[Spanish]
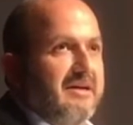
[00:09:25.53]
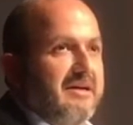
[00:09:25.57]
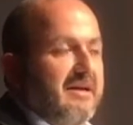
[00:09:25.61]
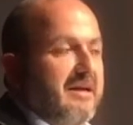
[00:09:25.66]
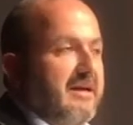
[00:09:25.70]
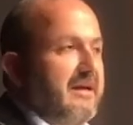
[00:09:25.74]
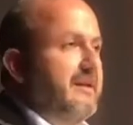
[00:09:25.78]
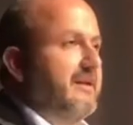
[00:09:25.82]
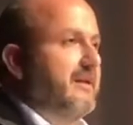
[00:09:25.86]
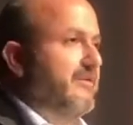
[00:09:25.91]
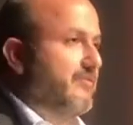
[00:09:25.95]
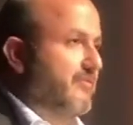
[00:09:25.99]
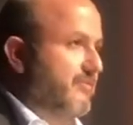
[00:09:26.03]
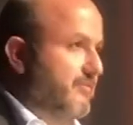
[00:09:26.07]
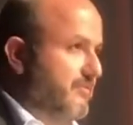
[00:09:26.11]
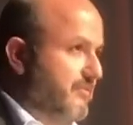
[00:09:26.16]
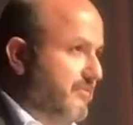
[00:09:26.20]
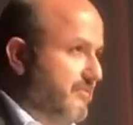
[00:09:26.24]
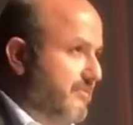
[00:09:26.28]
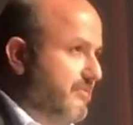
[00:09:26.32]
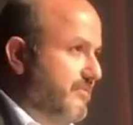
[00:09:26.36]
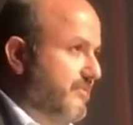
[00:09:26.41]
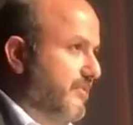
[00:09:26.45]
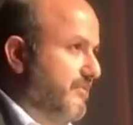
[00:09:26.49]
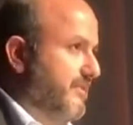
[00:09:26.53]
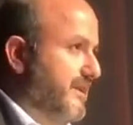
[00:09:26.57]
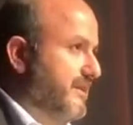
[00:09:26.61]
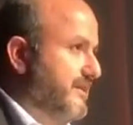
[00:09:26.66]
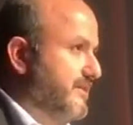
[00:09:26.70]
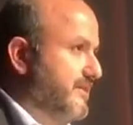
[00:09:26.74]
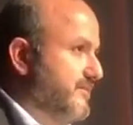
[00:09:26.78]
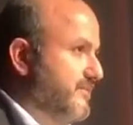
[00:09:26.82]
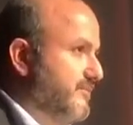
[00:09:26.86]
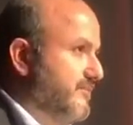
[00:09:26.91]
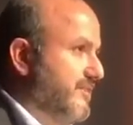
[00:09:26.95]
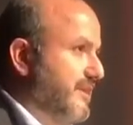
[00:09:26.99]
en ningún
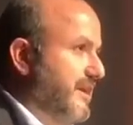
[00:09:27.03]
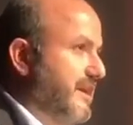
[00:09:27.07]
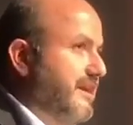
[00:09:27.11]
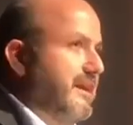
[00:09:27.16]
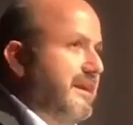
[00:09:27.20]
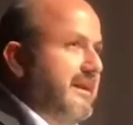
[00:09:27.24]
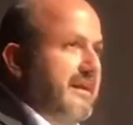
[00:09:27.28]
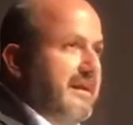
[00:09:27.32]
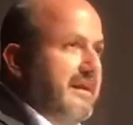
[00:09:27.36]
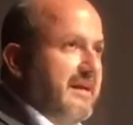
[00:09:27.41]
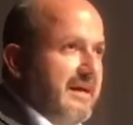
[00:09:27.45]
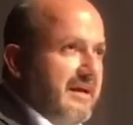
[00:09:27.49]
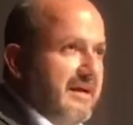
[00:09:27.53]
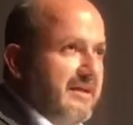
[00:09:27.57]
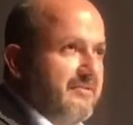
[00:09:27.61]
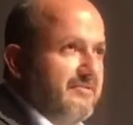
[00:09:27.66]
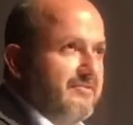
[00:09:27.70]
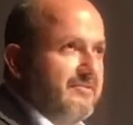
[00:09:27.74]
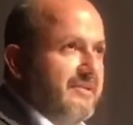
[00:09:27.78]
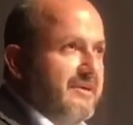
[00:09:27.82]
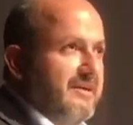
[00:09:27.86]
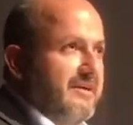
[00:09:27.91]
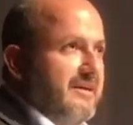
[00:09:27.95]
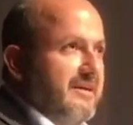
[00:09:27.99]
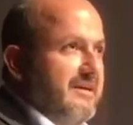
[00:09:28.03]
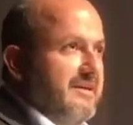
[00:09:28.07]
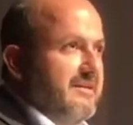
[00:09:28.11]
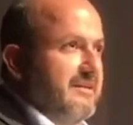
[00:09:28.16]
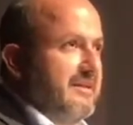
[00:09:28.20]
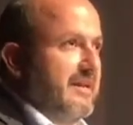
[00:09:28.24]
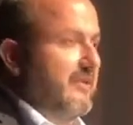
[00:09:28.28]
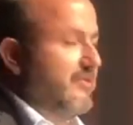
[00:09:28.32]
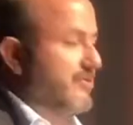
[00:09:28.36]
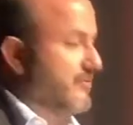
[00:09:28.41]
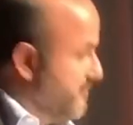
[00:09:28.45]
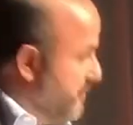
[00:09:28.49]
momento la han alejado
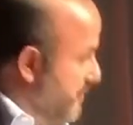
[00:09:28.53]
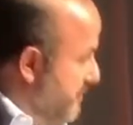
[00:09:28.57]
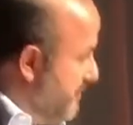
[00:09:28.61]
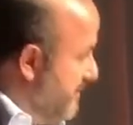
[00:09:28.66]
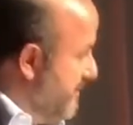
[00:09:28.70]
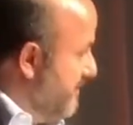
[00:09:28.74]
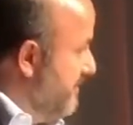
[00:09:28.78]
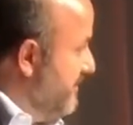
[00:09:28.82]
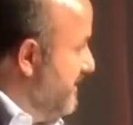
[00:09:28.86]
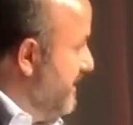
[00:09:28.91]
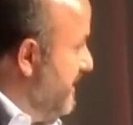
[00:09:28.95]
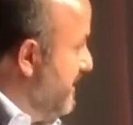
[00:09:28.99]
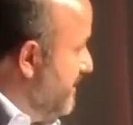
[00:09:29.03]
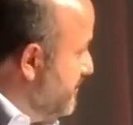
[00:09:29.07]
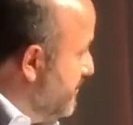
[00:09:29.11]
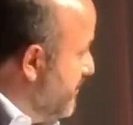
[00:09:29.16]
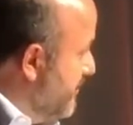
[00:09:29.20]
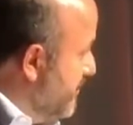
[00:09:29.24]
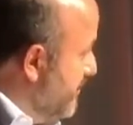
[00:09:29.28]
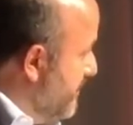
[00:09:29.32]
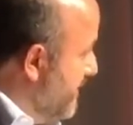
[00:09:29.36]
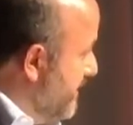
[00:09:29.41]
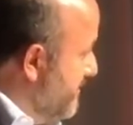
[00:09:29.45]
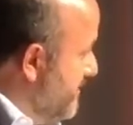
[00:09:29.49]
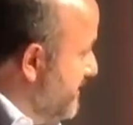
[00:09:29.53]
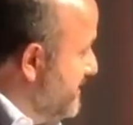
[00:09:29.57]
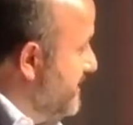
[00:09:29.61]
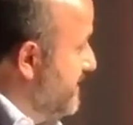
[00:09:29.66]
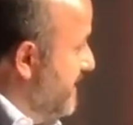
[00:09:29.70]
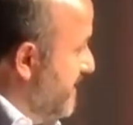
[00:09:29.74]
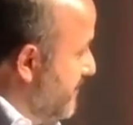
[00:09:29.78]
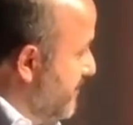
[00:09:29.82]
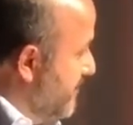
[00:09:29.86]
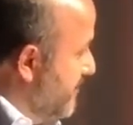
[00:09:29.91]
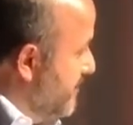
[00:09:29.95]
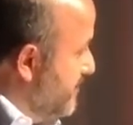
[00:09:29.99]
de los, de problemas y
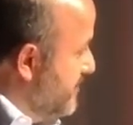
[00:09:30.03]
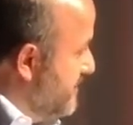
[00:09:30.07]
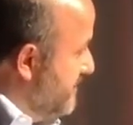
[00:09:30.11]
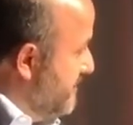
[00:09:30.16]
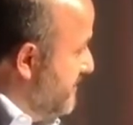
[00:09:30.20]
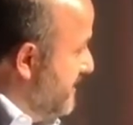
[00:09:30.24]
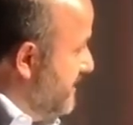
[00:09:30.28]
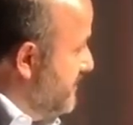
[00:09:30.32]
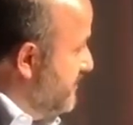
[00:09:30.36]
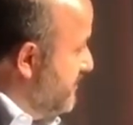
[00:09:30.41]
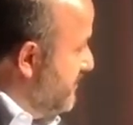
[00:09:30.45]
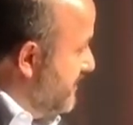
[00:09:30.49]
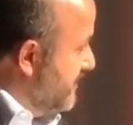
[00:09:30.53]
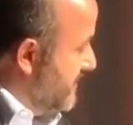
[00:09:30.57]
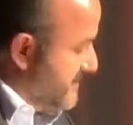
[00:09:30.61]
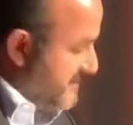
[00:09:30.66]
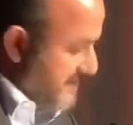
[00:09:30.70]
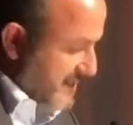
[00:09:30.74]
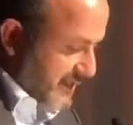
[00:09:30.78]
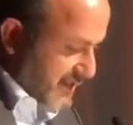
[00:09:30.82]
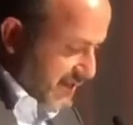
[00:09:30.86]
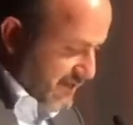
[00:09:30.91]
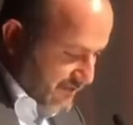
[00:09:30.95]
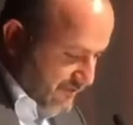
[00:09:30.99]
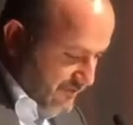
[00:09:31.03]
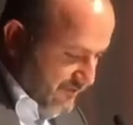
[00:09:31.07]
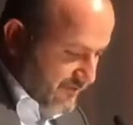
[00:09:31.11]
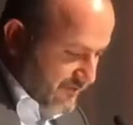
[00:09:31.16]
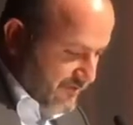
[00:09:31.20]
del conocimiento de esta región.